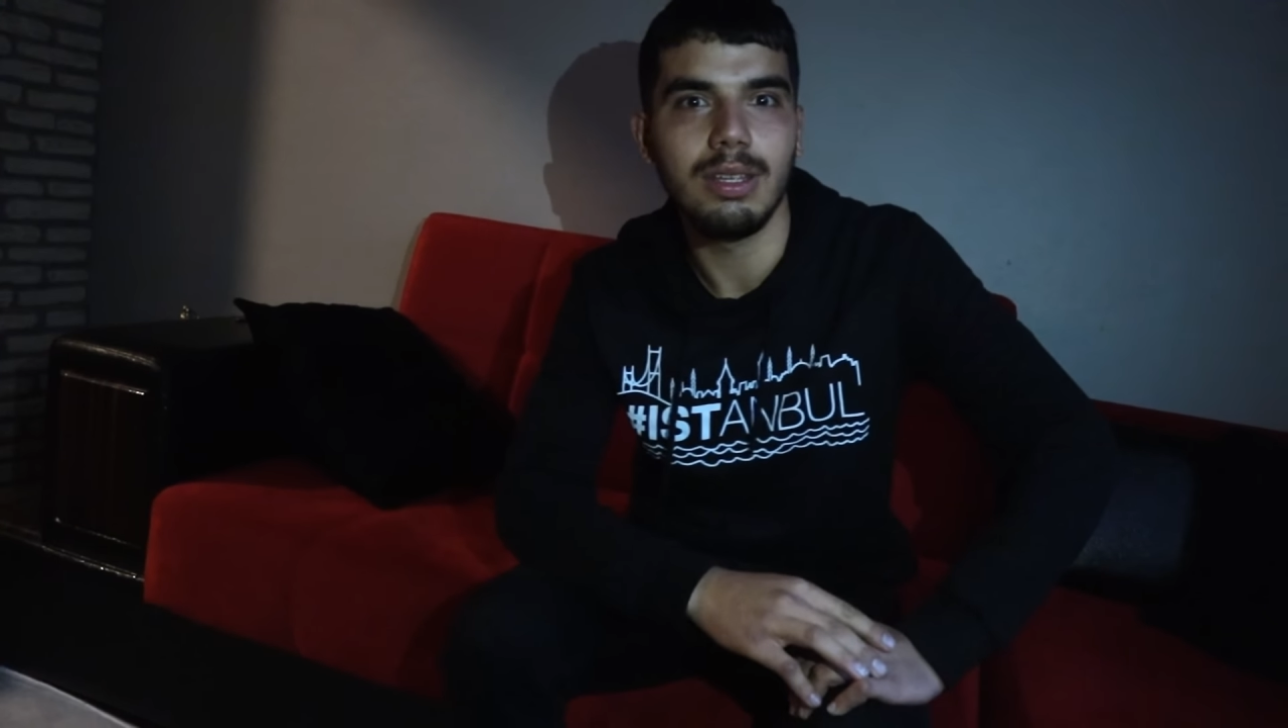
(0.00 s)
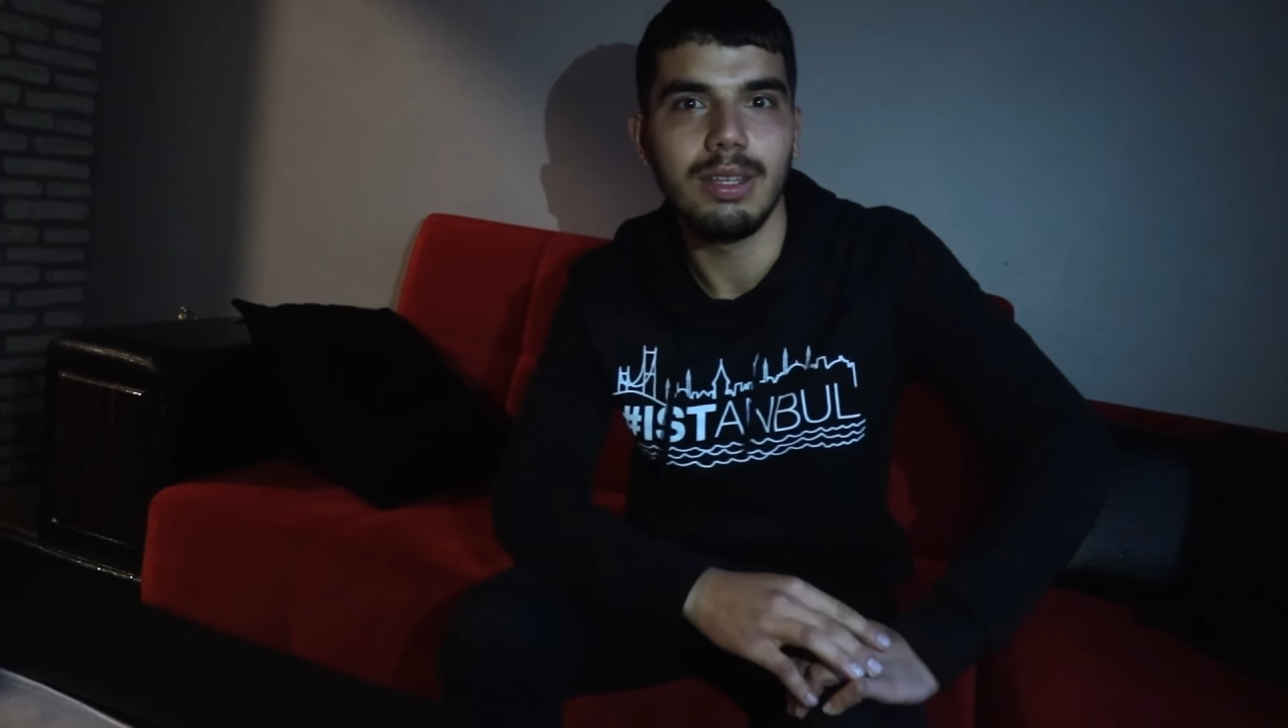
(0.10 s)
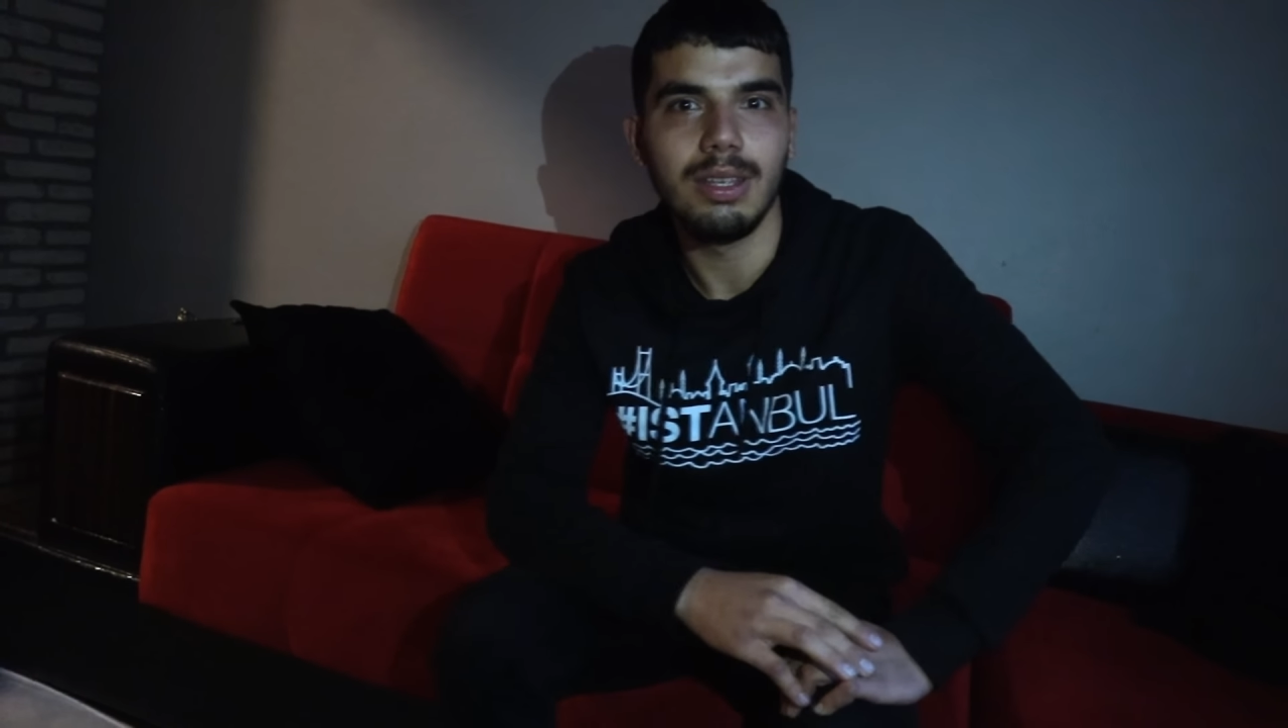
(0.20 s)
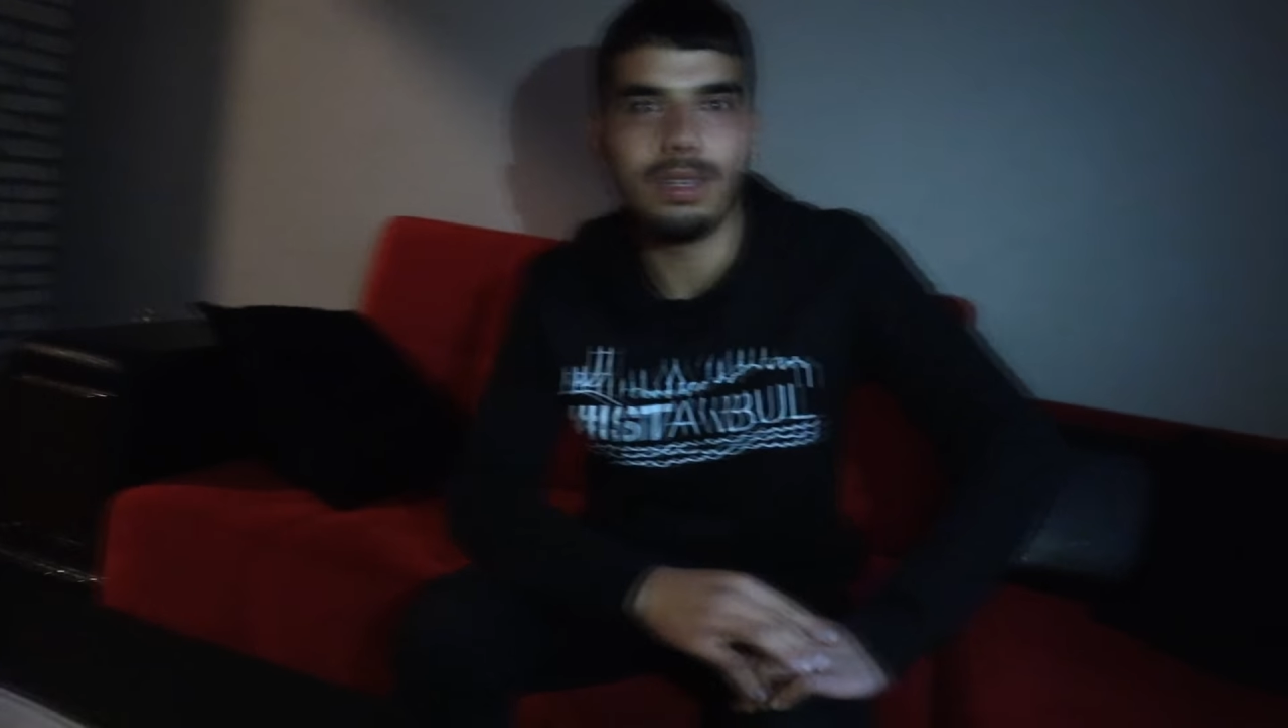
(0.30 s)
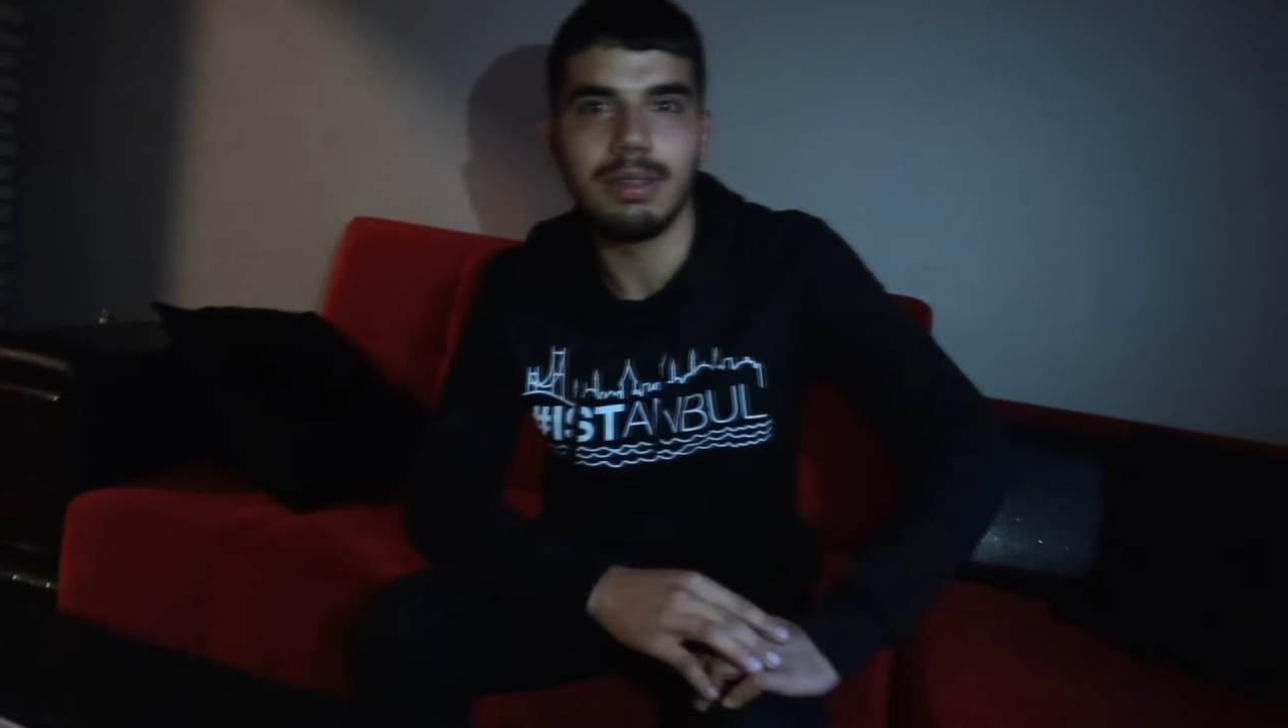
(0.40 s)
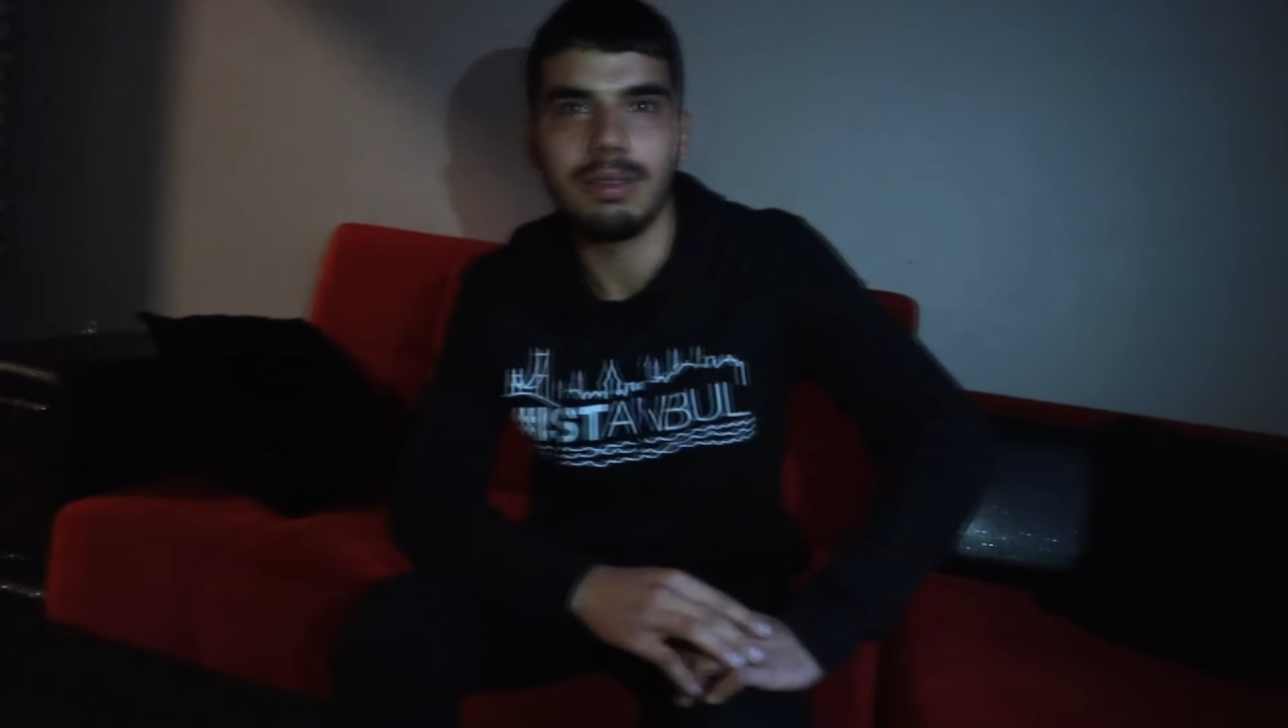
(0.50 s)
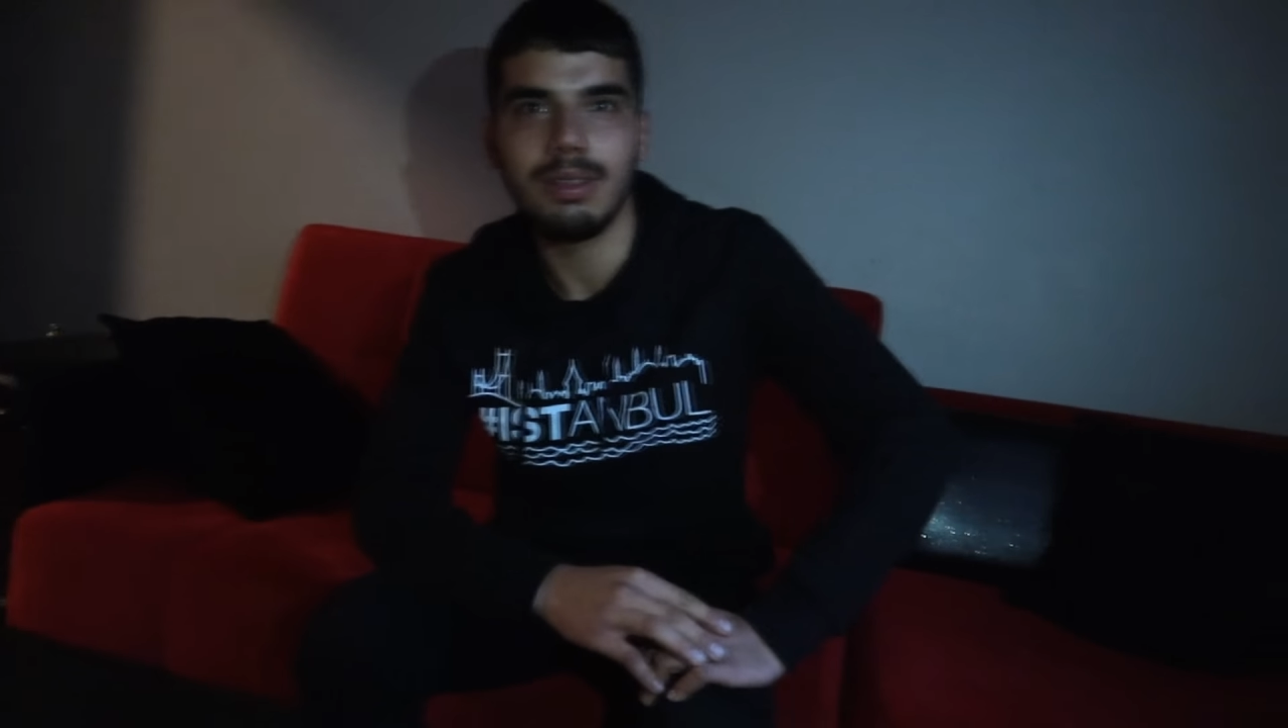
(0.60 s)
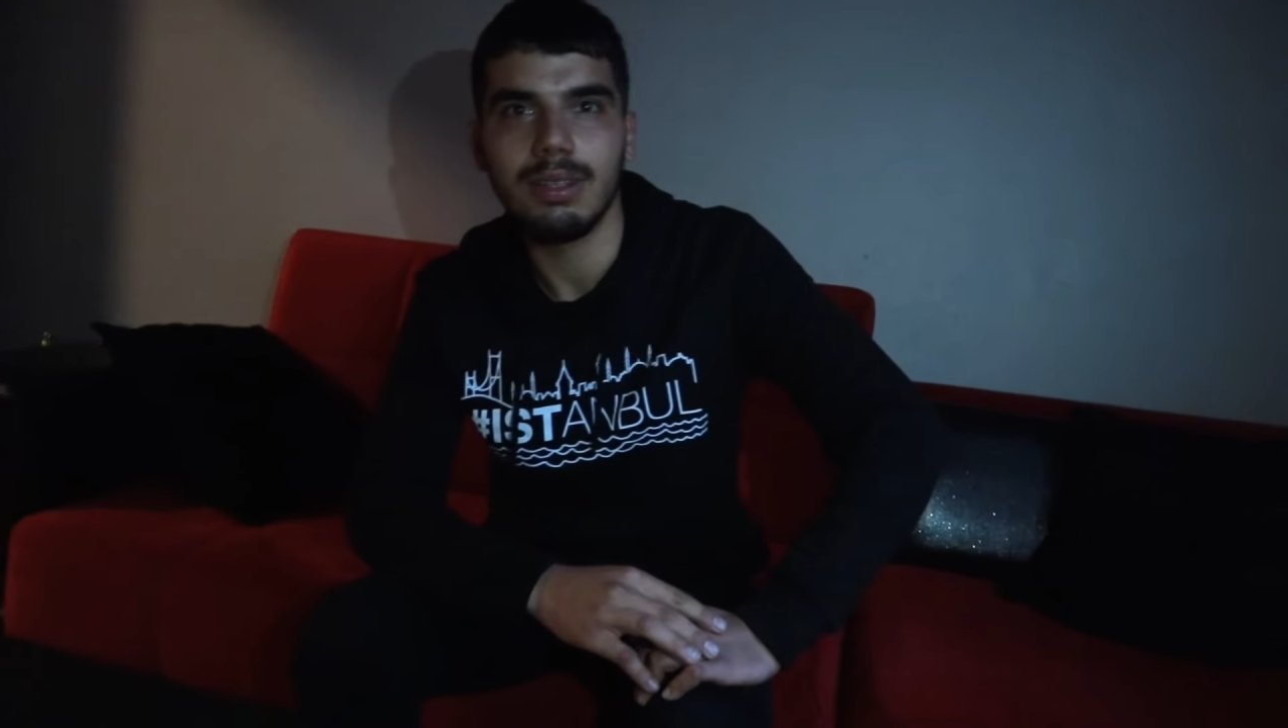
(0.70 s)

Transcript: Kanka girmek